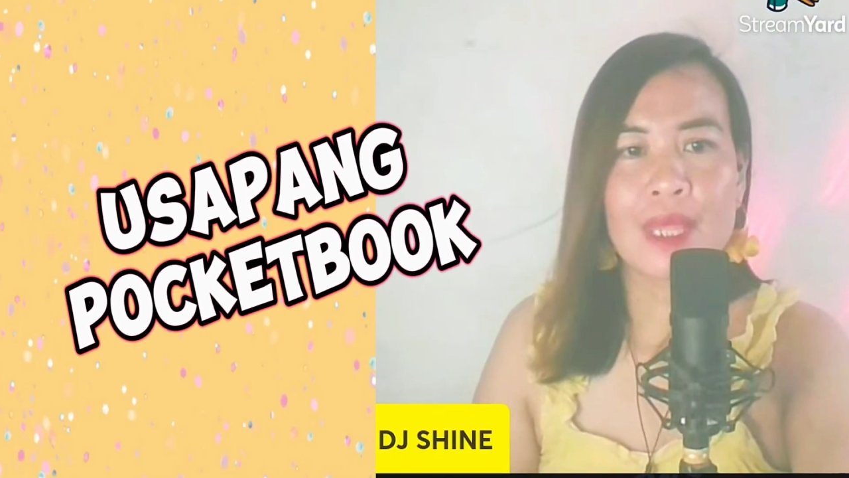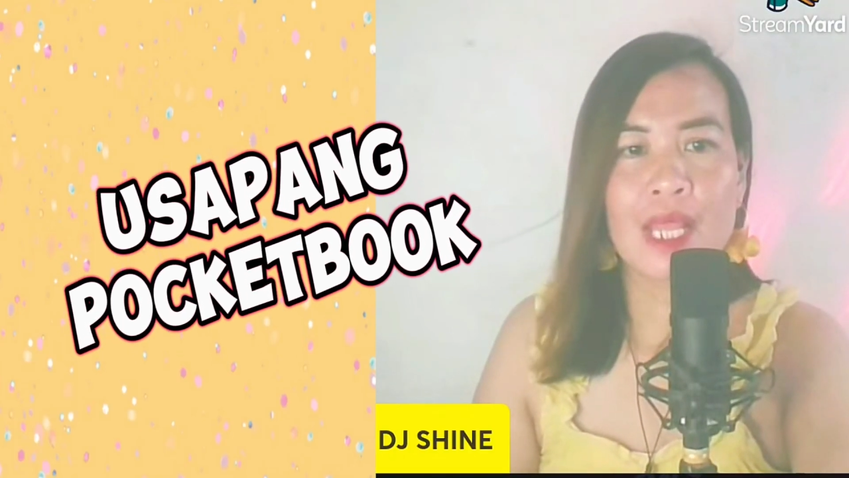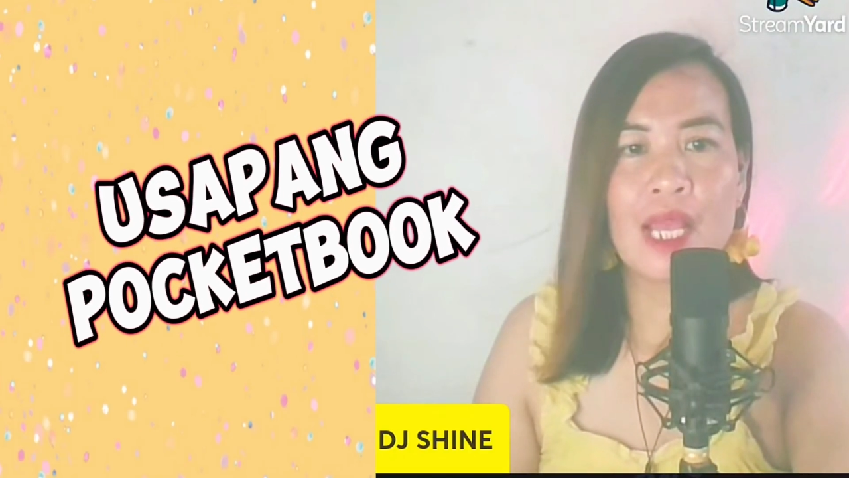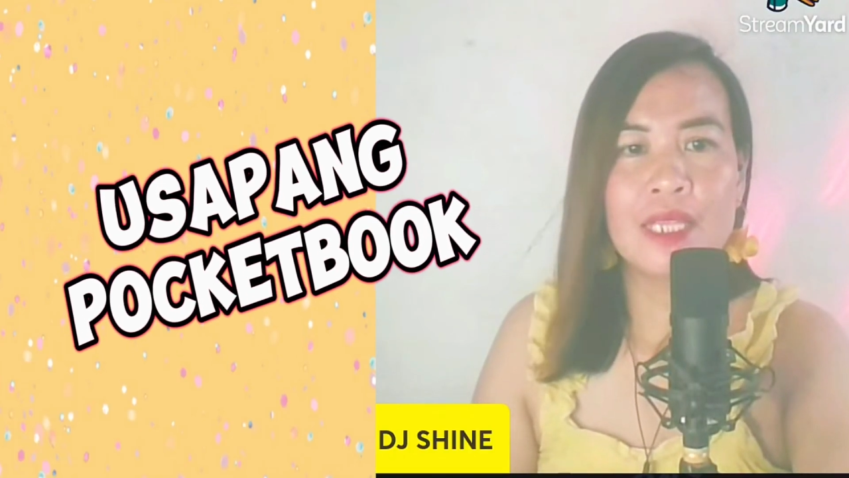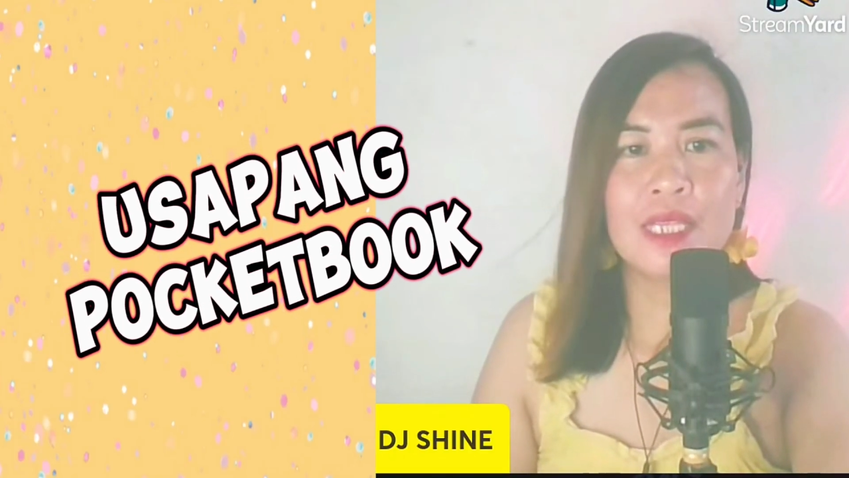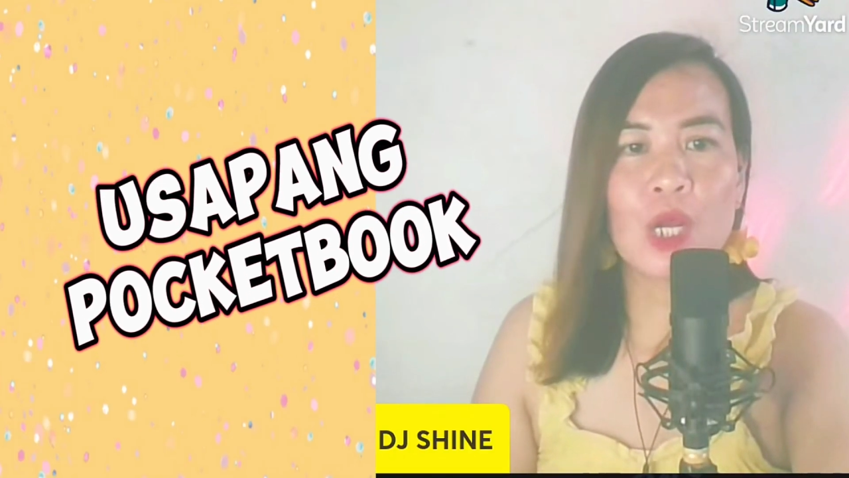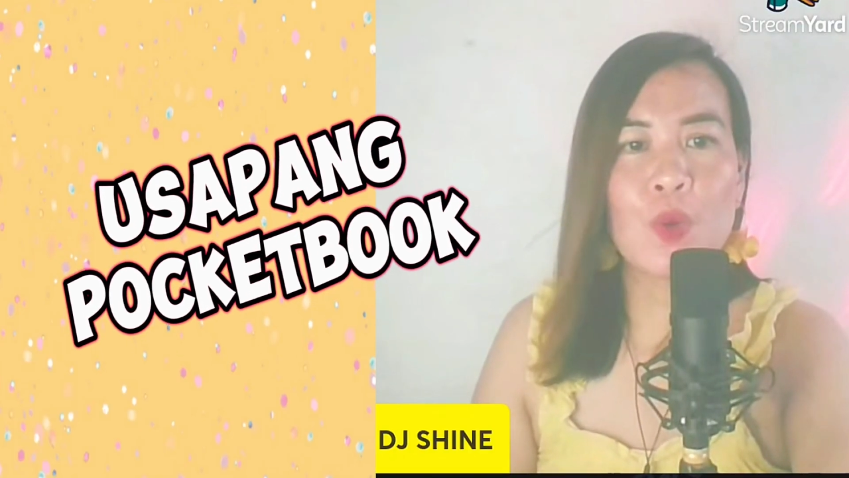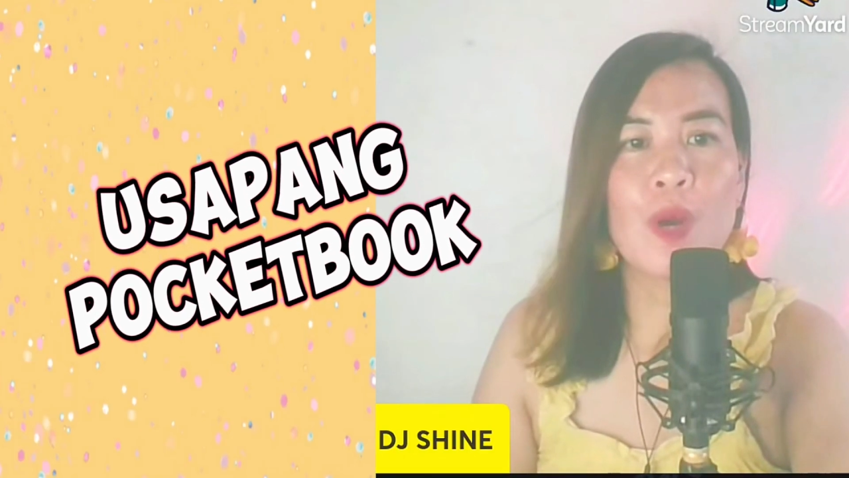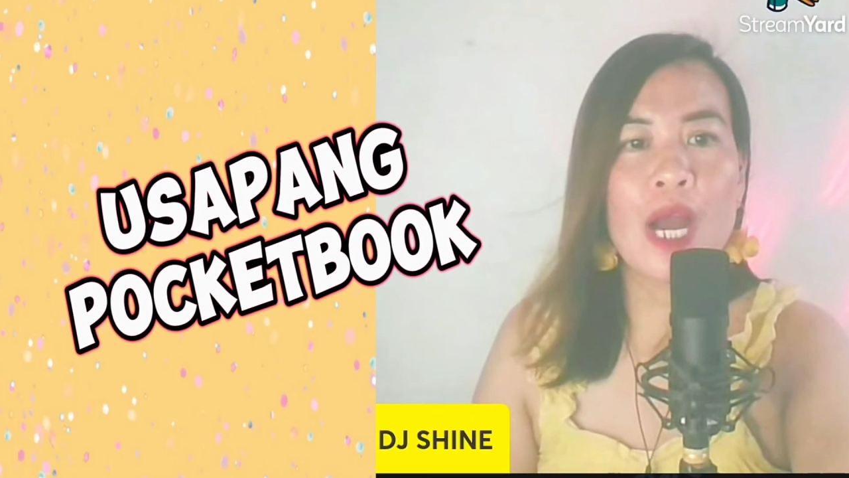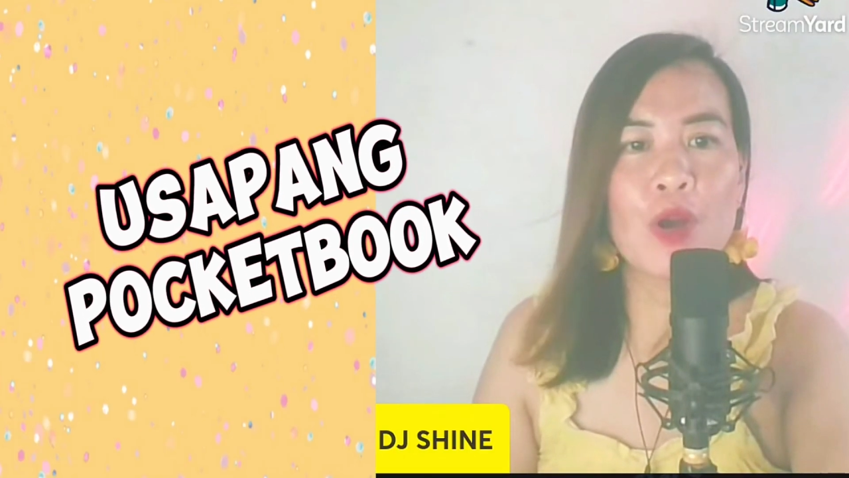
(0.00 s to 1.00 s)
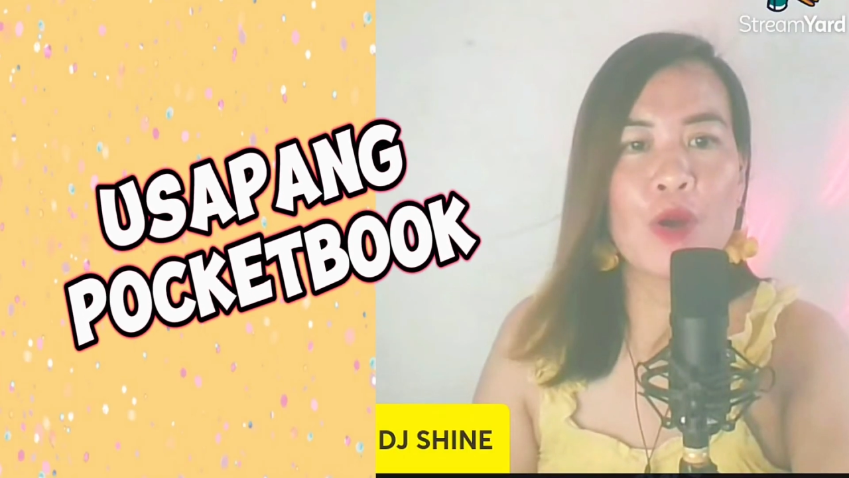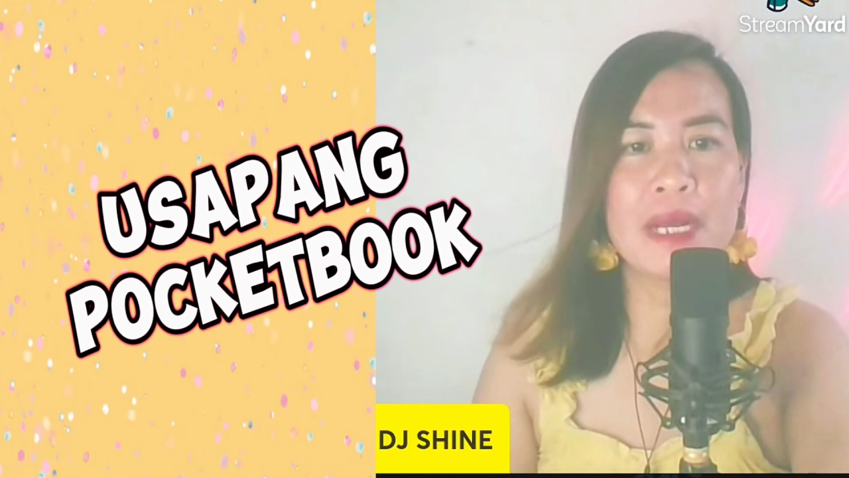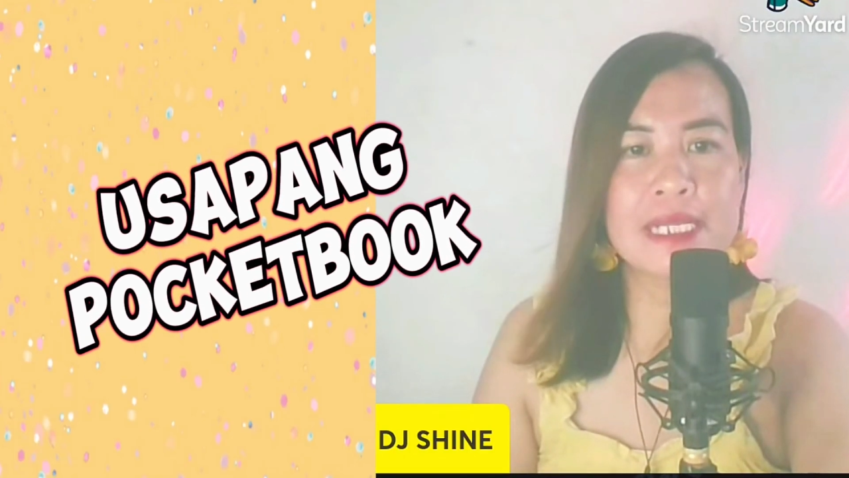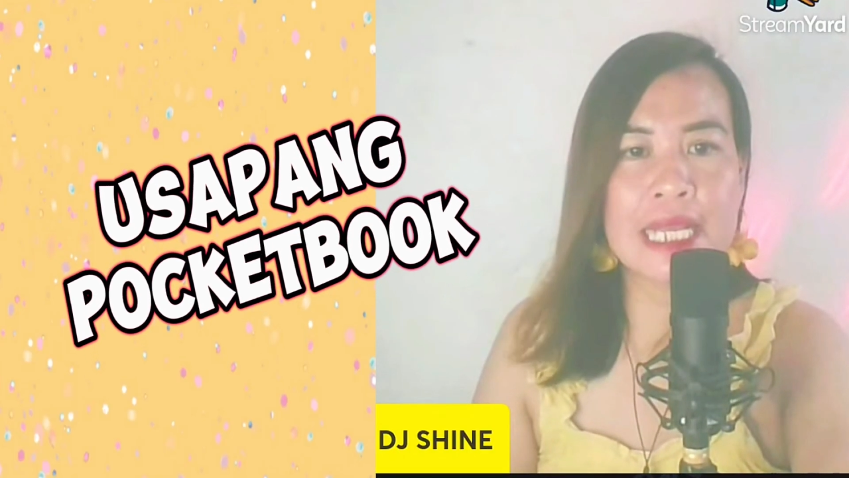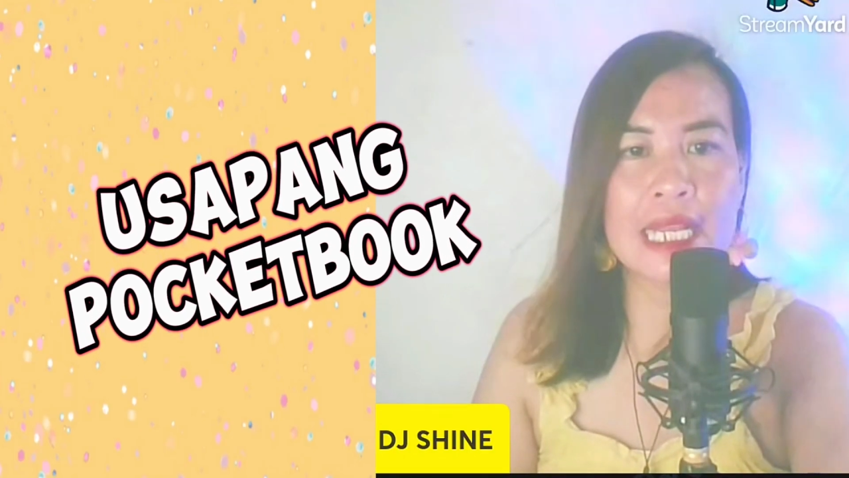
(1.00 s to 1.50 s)
Nakuha ko
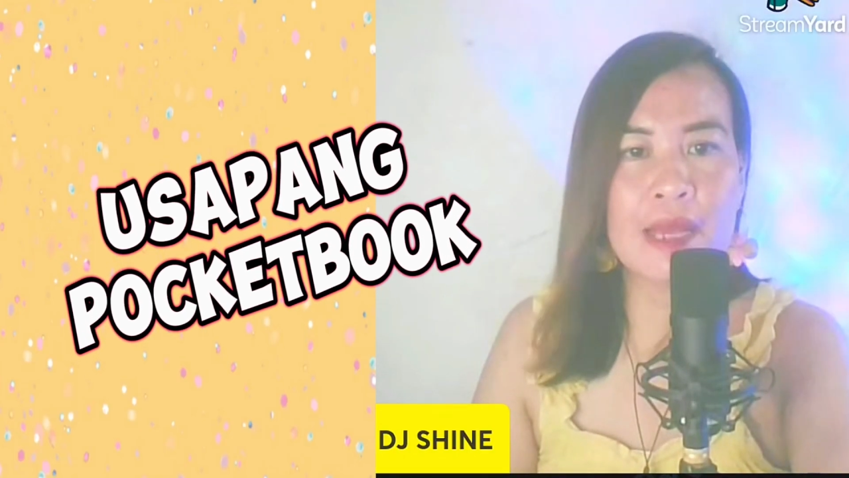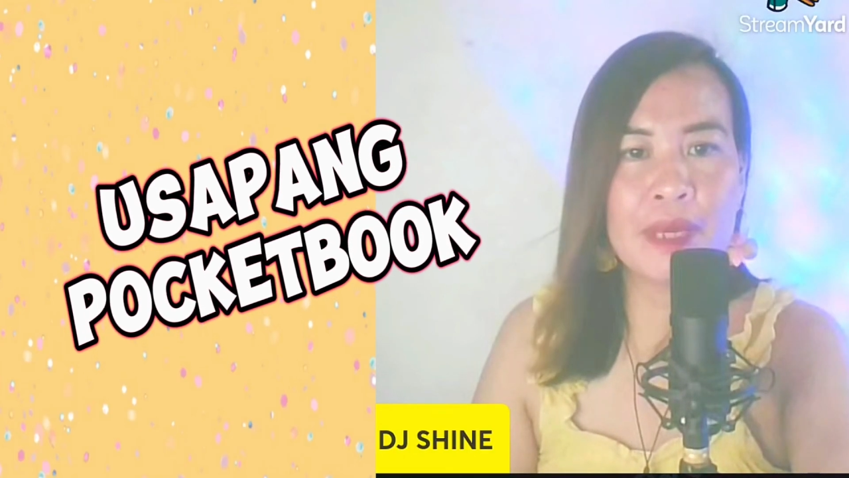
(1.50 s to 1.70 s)
magsalamin